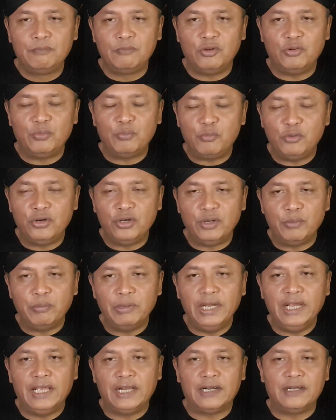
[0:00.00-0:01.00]
maupun
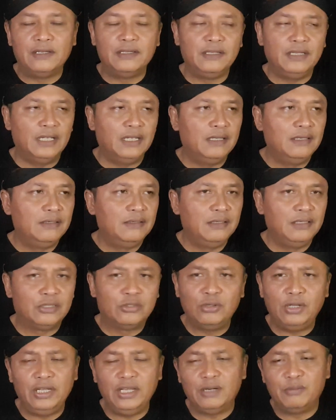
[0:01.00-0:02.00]
DPR ya.
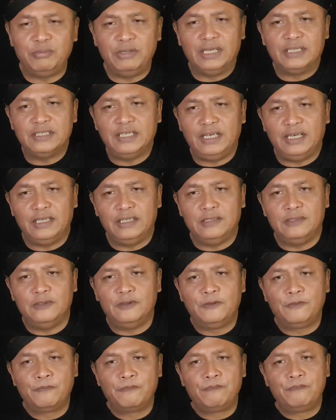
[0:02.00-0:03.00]
Itu hal yang biasa gitu.
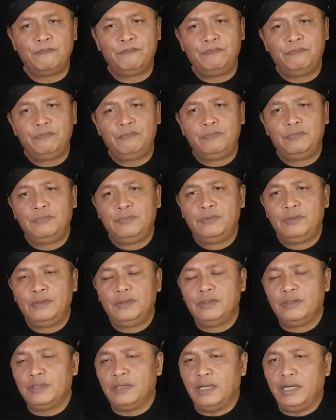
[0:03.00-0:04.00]

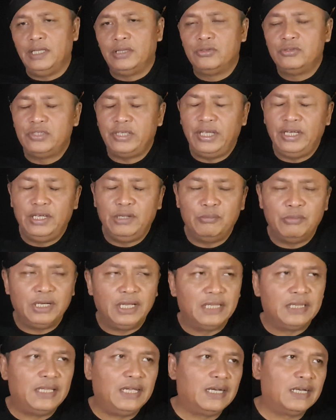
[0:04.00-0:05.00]
Karena itu saya ingin
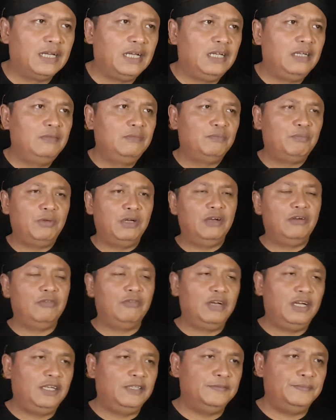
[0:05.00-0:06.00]
mengatakan
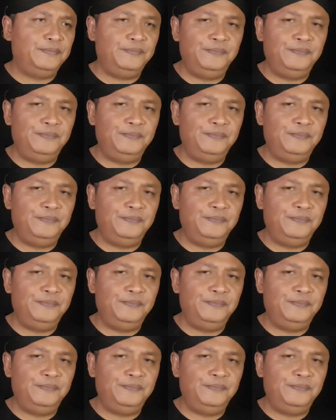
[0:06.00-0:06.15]
bahwa